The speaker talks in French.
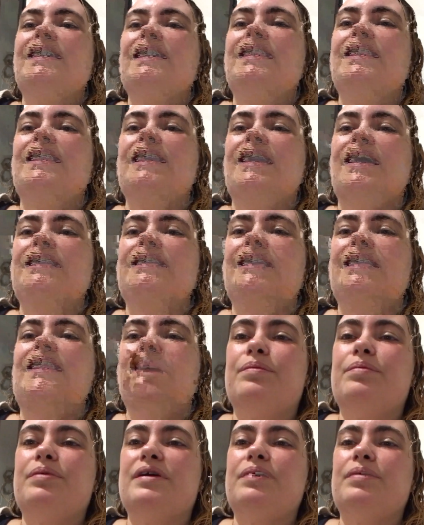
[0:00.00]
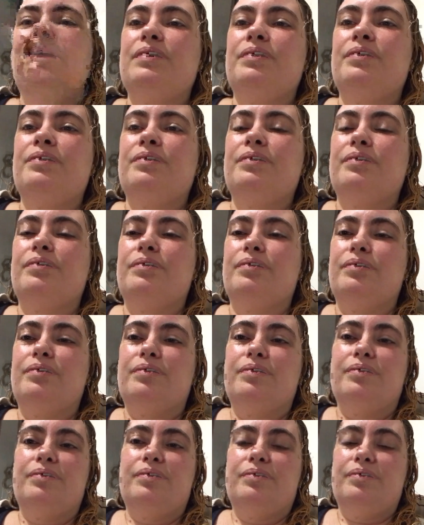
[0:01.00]
Et elle a pris
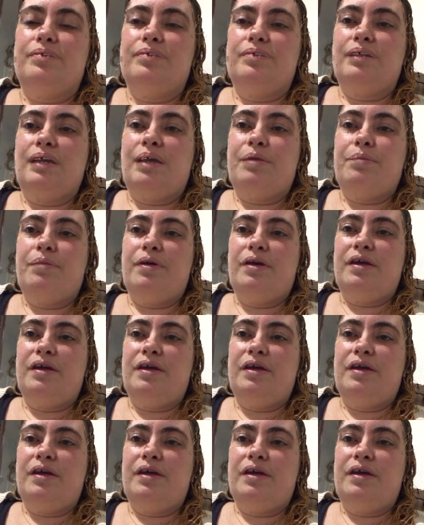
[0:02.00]
un,